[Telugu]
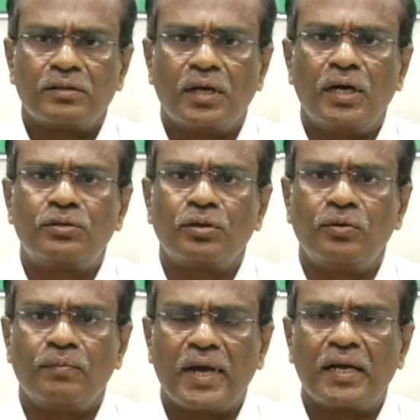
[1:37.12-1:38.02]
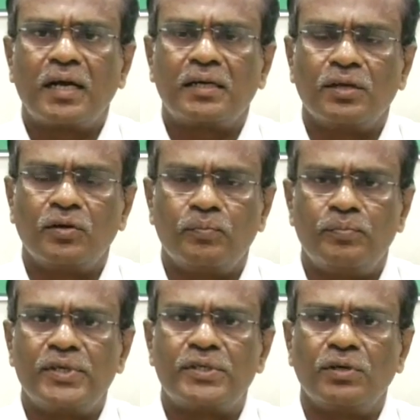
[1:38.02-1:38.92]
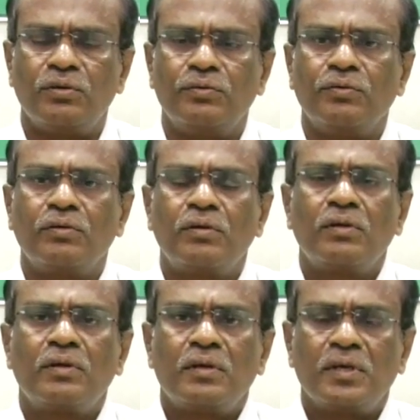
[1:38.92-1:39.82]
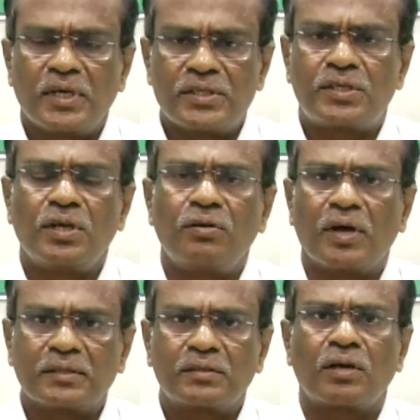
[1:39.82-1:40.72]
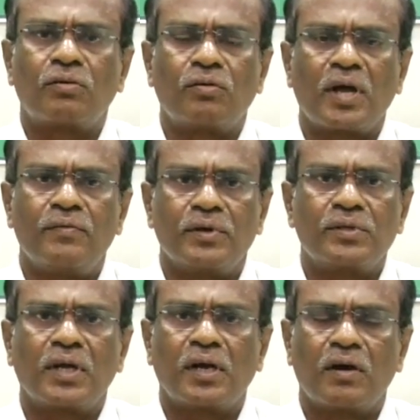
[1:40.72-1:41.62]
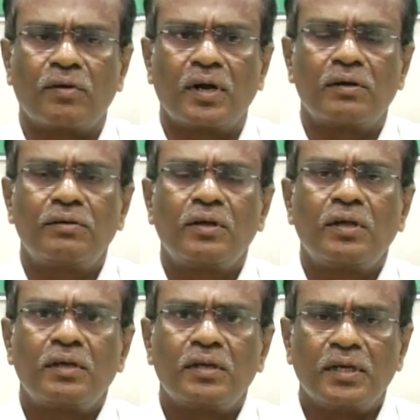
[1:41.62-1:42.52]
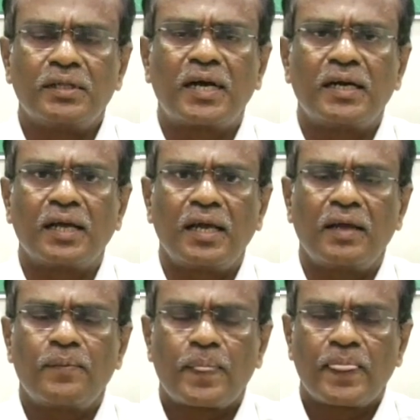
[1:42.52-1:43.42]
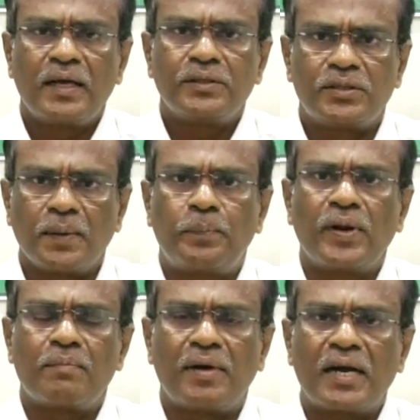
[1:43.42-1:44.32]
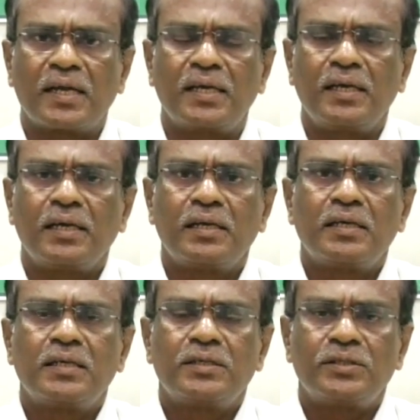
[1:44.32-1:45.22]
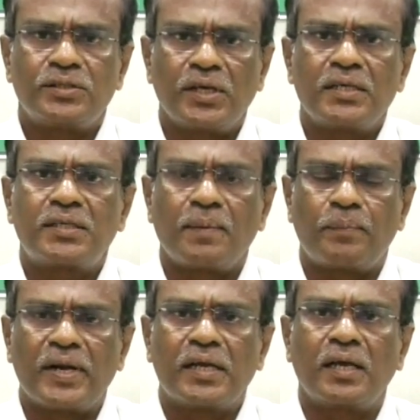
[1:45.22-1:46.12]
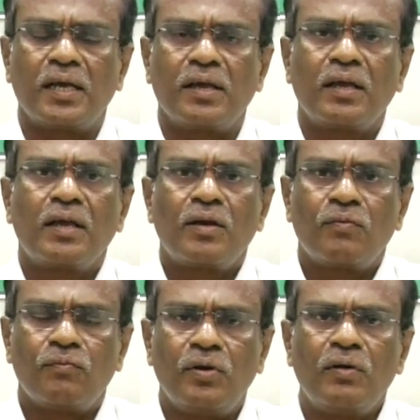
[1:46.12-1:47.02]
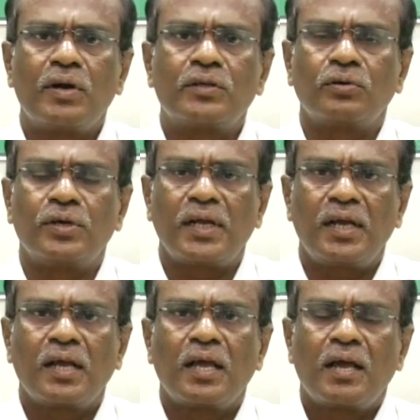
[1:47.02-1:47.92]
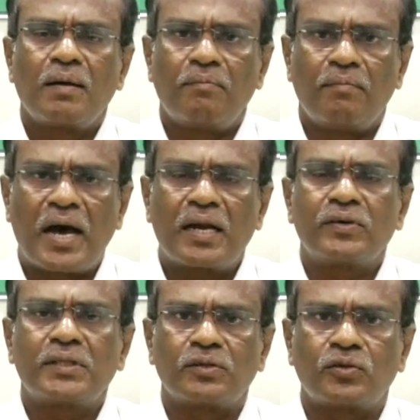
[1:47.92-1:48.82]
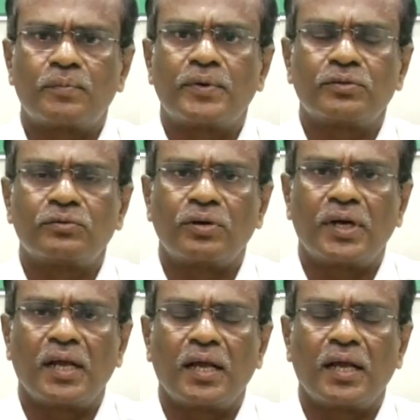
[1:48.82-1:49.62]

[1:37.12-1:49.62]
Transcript: దళితులు మైనార్టీలు బీసీలు ఎస్టీలు అందరూ కూడా వెనుదన్నుగా ఉన్నారు ఎందుకంటే చెప్పిన మాటకి చేసే పనికి విలువలతోటి మానవతా దృక్పథంతో